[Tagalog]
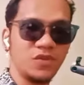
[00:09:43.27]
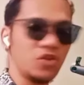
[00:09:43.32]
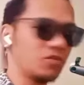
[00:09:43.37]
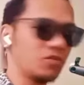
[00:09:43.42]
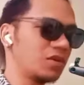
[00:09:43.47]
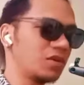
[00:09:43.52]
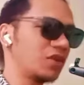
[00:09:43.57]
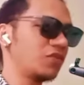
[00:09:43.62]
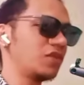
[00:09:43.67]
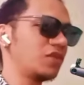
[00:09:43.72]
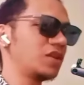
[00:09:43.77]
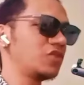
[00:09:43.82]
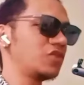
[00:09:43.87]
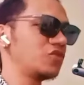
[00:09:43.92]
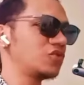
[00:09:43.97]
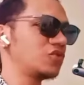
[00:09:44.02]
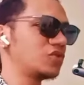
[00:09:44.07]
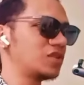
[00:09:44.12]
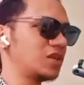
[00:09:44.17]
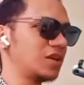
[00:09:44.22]
Yung mga
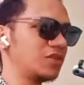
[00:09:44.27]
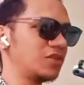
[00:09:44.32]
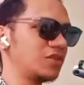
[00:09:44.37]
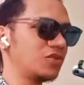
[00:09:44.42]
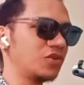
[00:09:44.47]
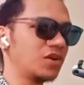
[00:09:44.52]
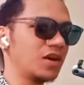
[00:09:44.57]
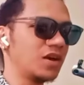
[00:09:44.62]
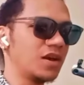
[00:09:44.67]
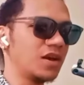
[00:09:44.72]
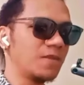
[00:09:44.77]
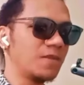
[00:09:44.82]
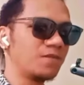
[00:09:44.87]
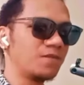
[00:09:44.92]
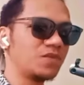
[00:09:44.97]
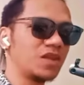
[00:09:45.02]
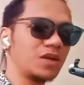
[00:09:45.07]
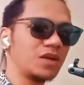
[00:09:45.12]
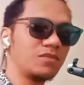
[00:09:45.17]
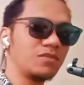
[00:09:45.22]
videos niya yung
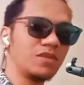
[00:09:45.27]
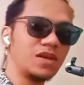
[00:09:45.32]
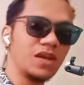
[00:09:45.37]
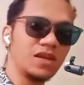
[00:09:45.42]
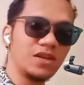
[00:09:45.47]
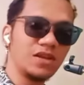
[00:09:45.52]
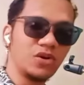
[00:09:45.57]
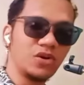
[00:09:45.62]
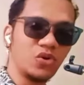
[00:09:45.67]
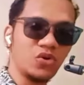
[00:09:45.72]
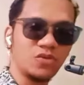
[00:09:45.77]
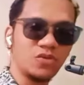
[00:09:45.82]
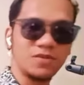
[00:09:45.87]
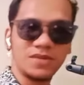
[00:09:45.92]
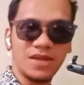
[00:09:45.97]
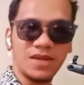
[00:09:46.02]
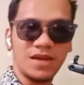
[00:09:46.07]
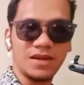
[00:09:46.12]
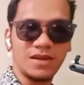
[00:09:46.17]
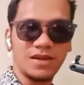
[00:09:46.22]
nagbigay ng hope
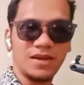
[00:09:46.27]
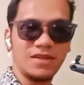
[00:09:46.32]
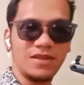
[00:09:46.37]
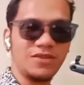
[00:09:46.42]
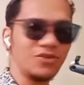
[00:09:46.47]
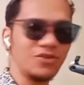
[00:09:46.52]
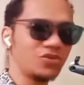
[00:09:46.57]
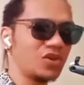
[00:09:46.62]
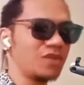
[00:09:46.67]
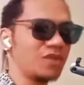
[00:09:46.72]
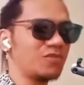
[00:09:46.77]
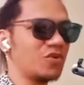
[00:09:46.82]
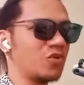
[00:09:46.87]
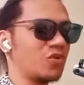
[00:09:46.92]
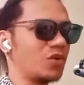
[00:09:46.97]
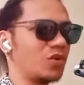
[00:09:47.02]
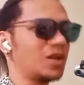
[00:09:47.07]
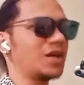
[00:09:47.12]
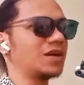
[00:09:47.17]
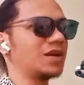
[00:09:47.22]
sa akin, yung
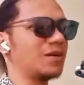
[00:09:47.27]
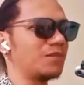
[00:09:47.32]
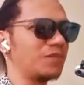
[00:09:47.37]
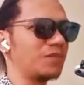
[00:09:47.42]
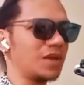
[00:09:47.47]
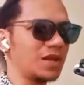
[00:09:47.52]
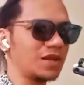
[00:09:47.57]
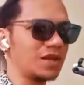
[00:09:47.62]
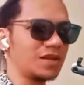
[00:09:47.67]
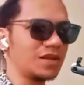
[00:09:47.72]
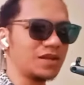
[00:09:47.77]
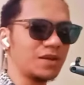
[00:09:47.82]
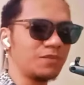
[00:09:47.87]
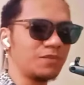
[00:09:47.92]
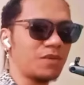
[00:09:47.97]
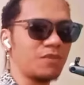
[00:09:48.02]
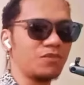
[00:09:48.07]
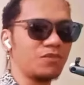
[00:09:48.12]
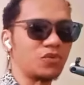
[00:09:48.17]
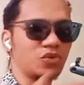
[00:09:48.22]
tipong wala kang pera na
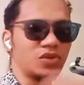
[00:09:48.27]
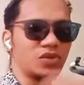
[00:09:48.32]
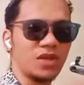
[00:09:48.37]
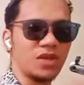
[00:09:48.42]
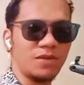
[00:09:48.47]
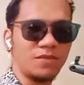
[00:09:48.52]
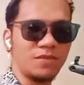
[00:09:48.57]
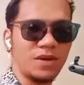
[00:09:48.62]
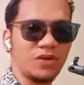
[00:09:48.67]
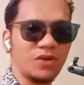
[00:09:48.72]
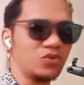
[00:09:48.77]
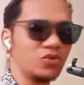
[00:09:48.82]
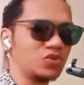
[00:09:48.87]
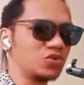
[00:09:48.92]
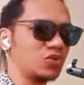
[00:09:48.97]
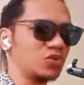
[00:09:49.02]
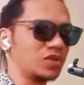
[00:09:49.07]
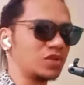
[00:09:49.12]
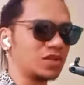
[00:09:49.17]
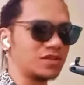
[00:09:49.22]
pampunta pang
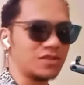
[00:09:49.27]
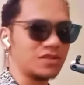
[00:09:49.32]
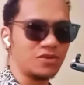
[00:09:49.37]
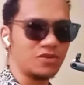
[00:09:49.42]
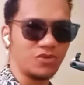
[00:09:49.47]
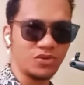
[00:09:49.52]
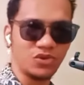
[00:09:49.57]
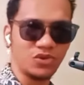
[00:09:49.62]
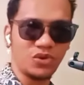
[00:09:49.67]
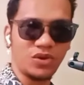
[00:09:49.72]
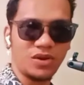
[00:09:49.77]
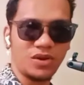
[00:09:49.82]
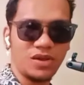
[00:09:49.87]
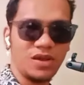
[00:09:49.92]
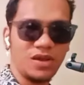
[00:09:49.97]
konsulta sa doktor